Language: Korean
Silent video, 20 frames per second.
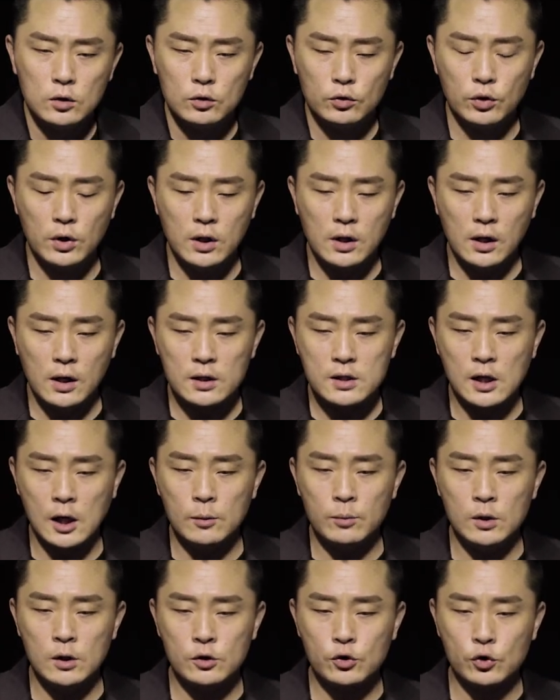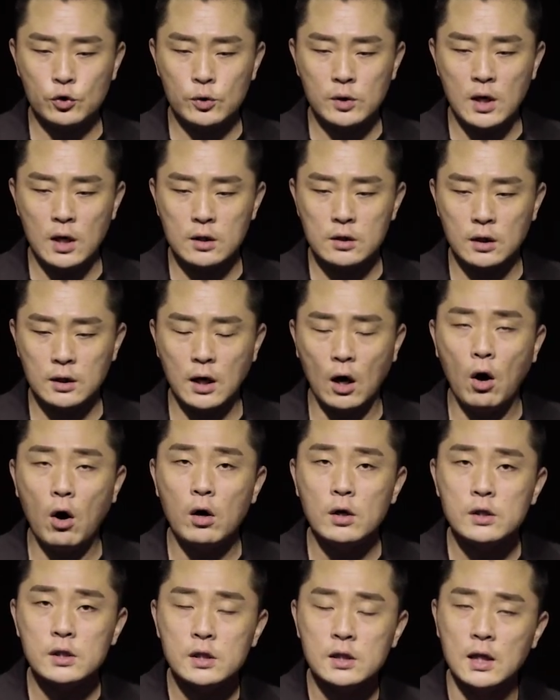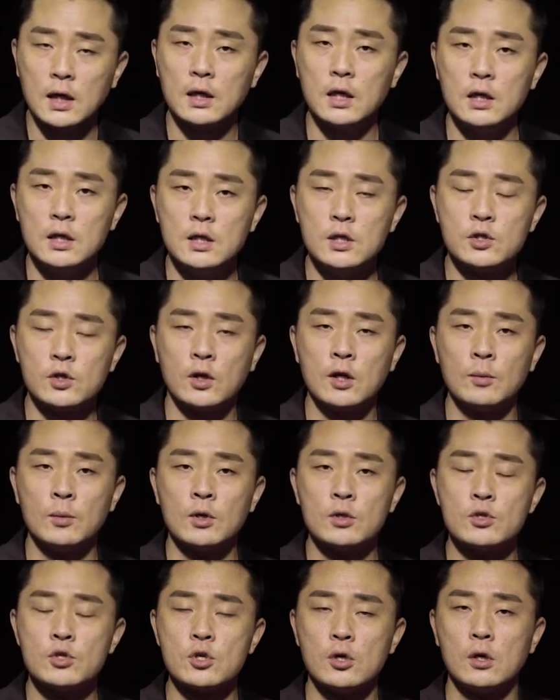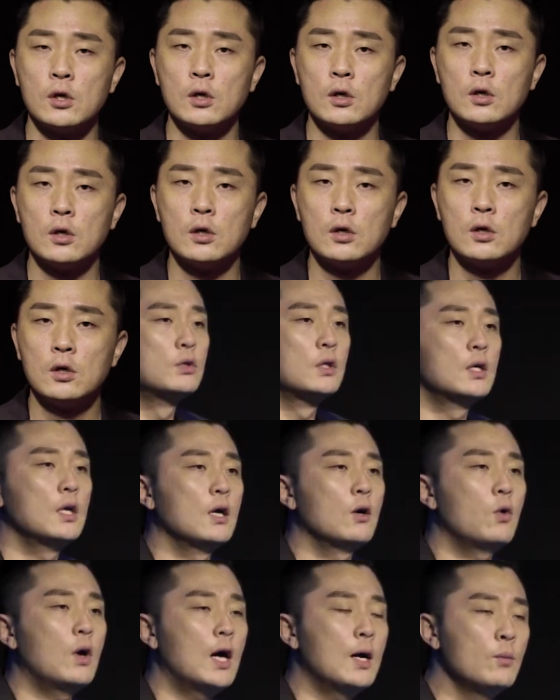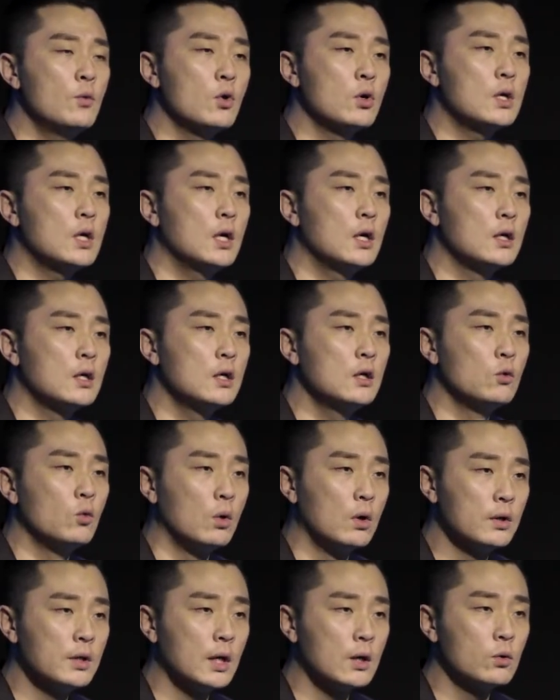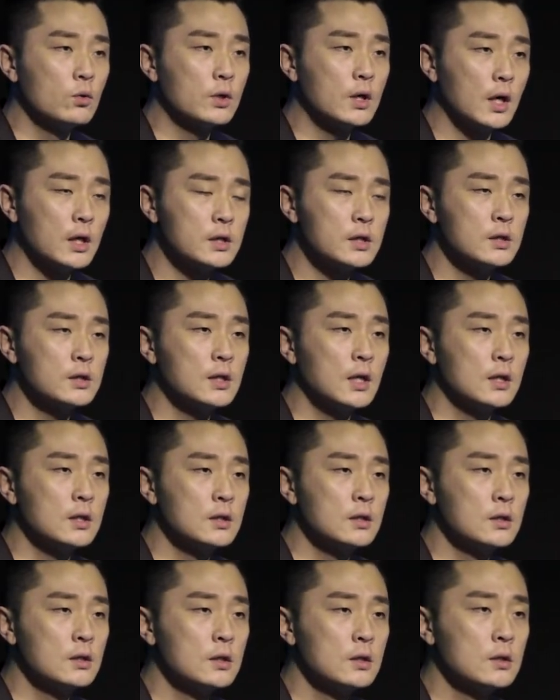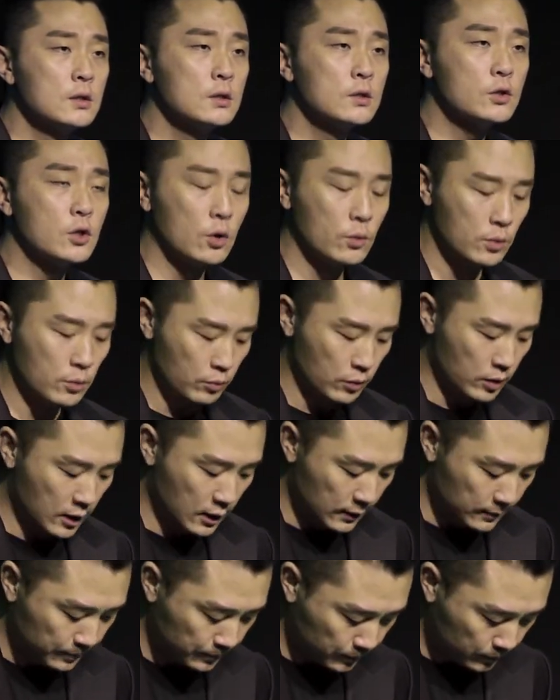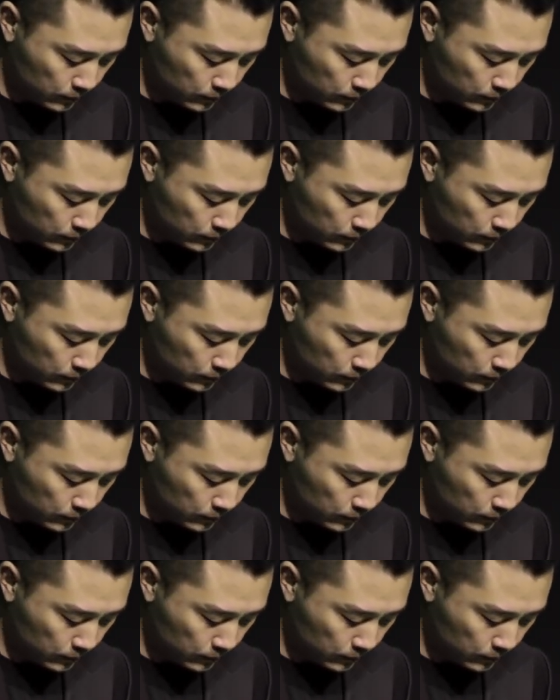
우리들의 삶을 죽게 그렇게 헌신하기 이전에 먼저 우리가 화목하기를 원하고 계신다는 점입니다.